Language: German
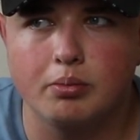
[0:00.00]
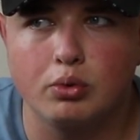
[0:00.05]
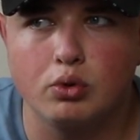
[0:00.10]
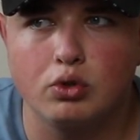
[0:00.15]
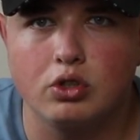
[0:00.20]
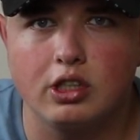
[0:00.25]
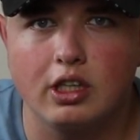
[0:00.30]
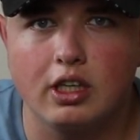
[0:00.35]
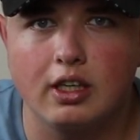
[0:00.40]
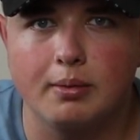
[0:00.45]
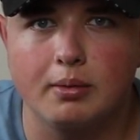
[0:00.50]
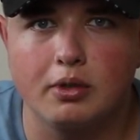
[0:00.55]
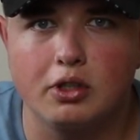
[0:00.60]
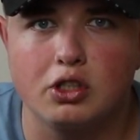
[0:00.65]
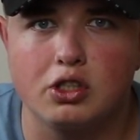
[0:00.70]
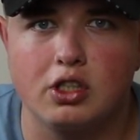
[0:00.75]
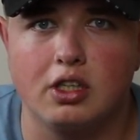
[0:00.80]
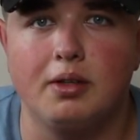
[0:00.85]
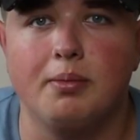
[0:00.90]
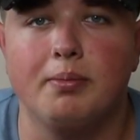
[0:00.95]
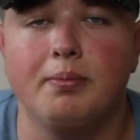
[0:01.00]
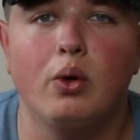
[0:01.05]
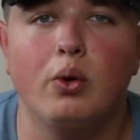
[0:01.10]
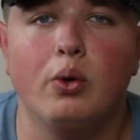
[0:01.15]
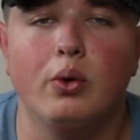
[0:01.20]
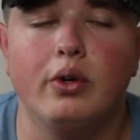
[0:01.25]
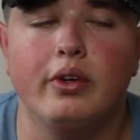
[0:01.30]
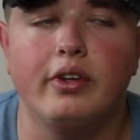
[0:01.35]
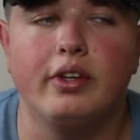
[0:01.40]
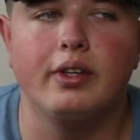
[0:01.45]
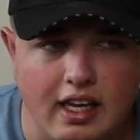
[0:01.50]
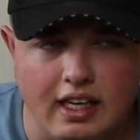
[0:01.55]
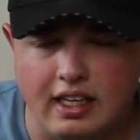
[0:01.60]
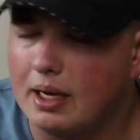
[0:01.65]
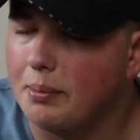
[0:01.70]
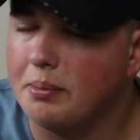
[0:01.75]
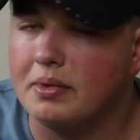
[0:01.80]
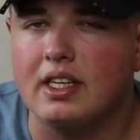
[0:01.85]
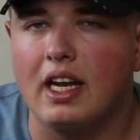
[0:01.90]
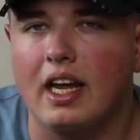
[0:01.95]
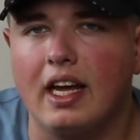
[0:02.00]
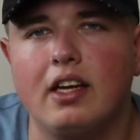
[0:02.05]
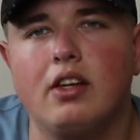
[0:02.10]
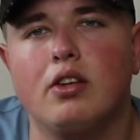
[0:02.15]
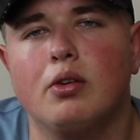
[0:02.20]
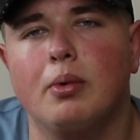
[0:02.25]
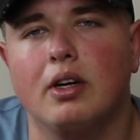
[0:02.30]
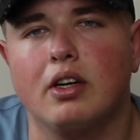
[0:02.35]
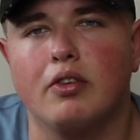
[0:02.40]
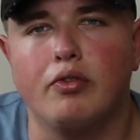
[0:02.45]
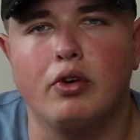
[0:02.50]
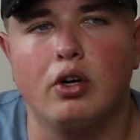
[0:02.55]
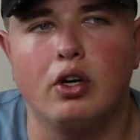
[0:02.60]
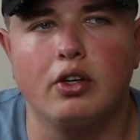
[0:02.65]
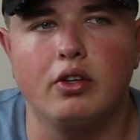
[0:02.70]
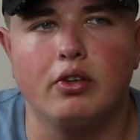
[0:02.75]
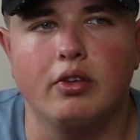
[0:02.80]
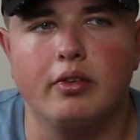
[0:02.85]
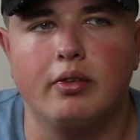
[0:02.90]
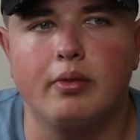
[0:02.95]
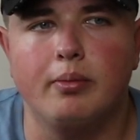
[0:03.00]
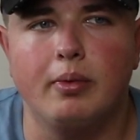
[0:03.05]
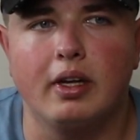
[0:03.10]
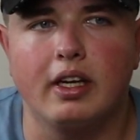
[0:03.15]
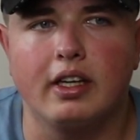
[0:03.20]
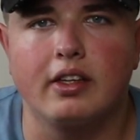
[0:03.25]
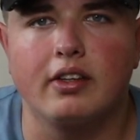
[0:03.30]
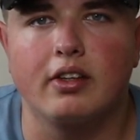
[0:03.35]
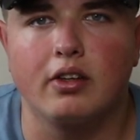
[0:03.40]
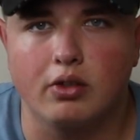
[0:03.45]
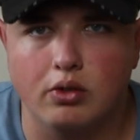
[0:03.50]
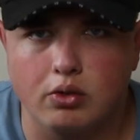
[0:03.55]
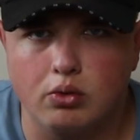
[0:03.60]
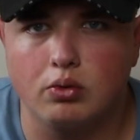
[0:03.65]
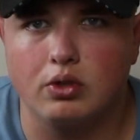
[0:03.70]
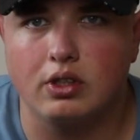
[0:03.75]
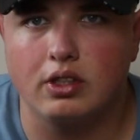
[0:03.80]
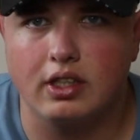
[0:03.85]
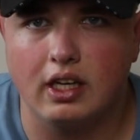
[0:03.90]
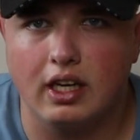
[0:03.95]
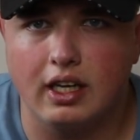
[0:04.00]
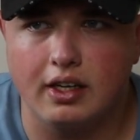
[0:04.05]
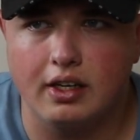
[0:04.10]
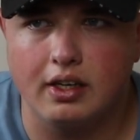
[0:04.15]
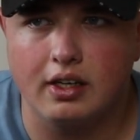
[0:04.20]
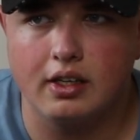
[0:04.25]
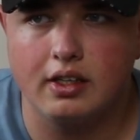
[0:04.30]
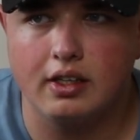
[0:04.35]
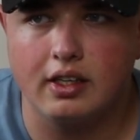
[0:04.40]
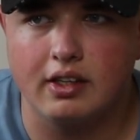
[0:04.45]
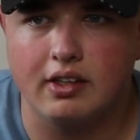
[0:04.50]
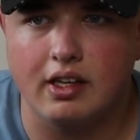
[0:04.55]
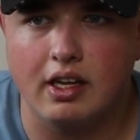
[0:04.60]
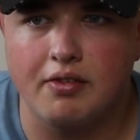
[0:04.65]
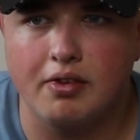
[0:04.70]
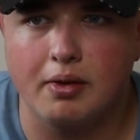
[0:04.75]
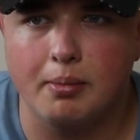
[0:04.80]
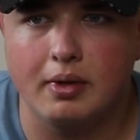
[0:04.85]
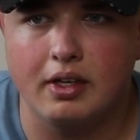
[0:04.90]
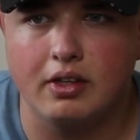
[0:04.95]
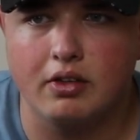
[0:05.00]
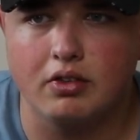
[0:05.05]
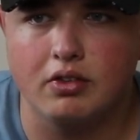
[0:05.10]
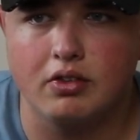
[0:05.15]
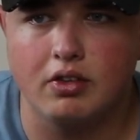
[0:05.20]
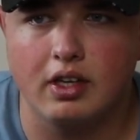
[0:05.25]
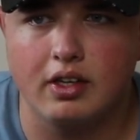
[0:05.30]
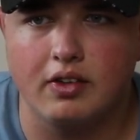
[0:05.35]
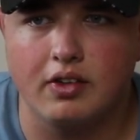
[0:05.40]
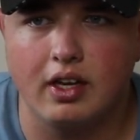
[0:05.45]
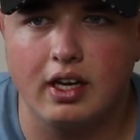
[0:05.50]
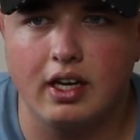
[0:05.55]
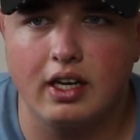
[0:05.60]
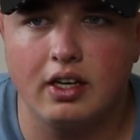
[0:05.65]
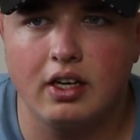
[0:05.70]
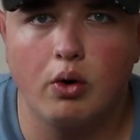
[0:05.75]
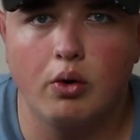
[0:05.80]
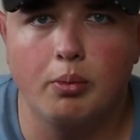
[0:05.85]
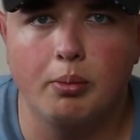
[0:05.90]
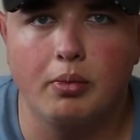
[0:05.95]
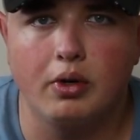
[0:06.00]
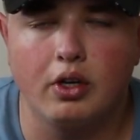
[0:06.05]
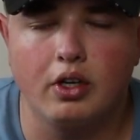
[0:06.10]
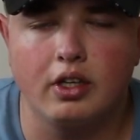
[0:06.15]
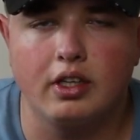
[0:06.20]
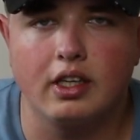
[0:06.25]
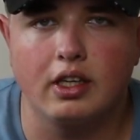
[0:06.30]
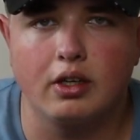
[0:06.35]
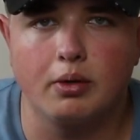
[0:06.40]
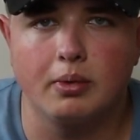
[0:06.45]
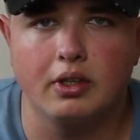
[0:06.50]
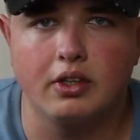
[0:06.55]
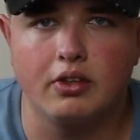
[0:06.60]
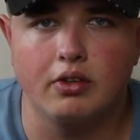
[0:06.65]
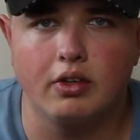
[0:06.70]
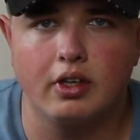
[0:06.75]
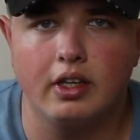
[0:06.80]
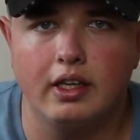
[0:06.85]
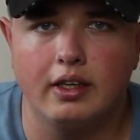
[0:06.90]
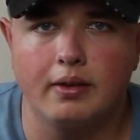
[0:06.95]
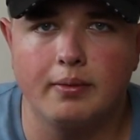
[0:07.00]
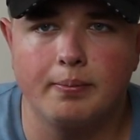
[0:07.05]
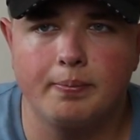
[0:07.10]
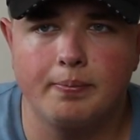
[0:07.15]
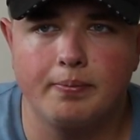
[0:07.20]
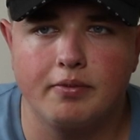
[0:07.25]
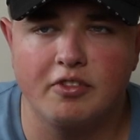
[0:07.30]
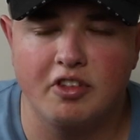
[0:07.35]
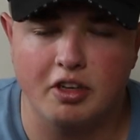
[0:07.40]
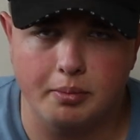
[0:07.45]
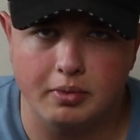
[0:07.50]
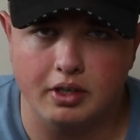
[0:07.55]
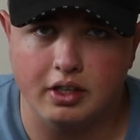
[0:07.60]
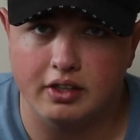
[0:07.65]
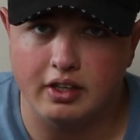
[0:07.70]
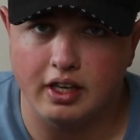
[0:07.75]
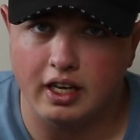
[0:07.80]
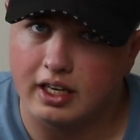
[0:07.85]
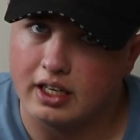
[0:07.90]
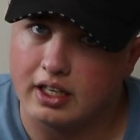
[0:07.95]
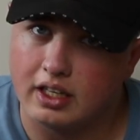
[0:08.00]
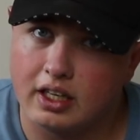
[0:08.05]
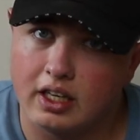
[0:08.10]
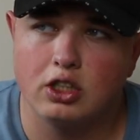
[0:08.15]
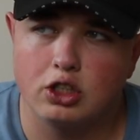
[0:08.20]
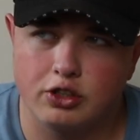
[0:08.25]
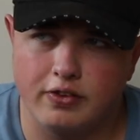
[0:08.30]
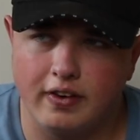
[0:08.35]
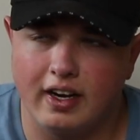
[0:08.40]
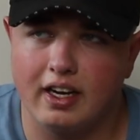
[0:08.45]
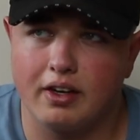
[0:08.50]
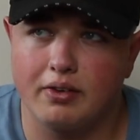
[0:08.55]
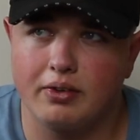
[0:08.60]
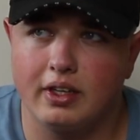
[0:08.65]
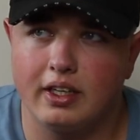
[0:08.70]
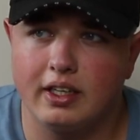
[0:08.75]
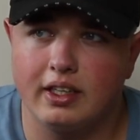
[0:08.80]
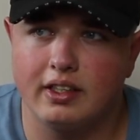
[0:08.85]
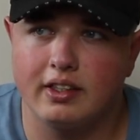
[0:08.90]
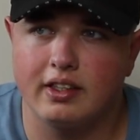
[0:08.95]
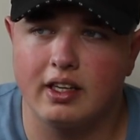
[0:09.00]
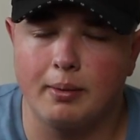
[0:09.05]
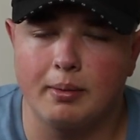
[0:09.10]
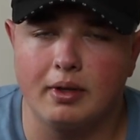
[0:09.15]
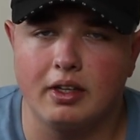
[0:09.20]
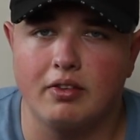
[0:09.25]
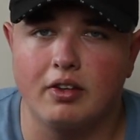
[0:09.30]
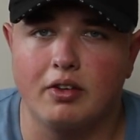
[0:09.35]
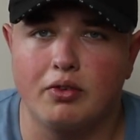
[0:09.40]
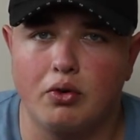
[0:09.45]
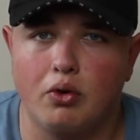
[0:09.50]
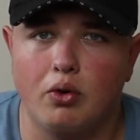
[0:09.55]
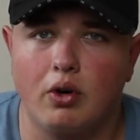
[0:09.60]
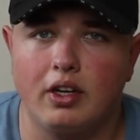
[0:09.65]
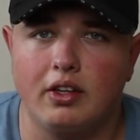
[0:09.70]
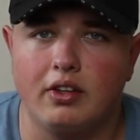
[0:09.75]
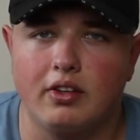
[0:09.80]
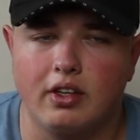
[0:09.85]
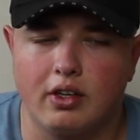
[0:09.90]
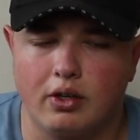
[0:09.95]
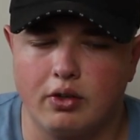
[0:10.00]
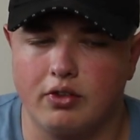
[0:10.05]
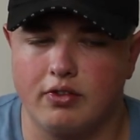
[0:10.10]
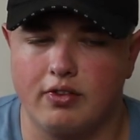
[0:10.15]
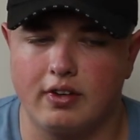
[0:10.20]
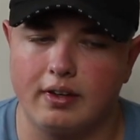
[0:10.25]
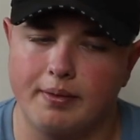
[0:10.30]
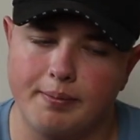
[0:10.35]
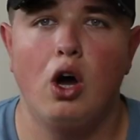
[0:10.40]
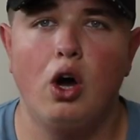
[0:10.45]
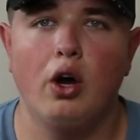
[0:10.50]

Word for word: Buchstaben geschrieben. Und ich habe mich da echt drüber gefreut und mir hat es auch gut getan, das einfach mal so zu erzählen und mit euch darüber zu reden weil mir das echt schwer gefallen ist, aber ich war froh, als es raus war.